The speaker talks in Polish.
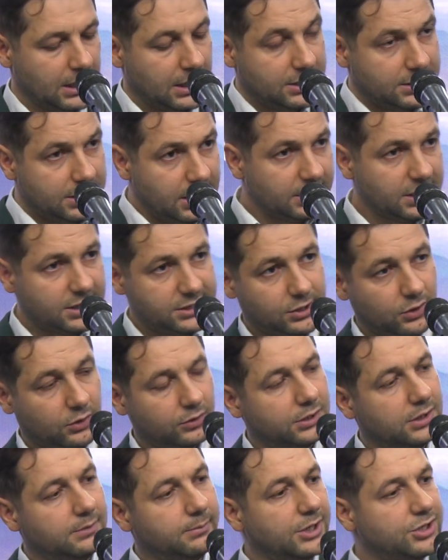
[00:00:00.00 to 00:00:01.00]
Z jednej
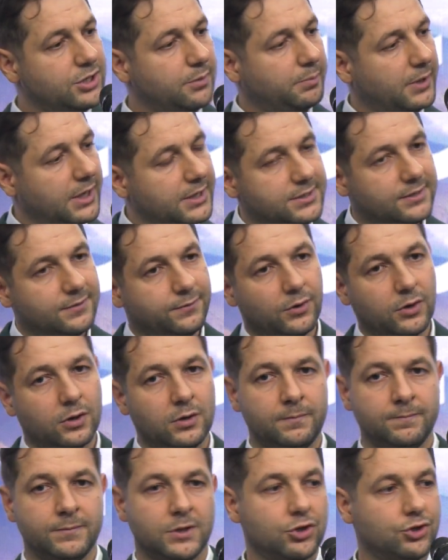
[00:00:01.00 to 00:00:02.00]
strony macie
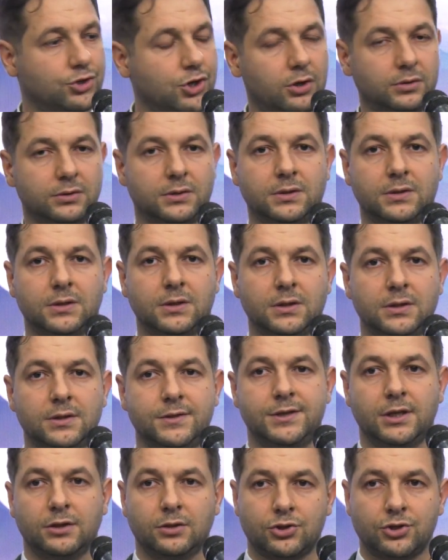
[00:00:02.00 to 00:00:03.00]
Państwo rząd
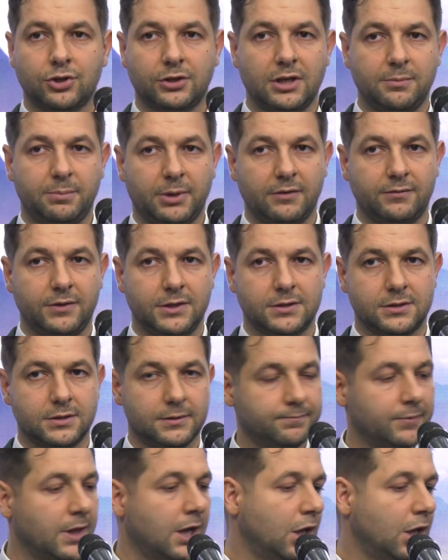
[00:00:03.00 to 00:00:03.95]
Zjednoczonej Prawicy,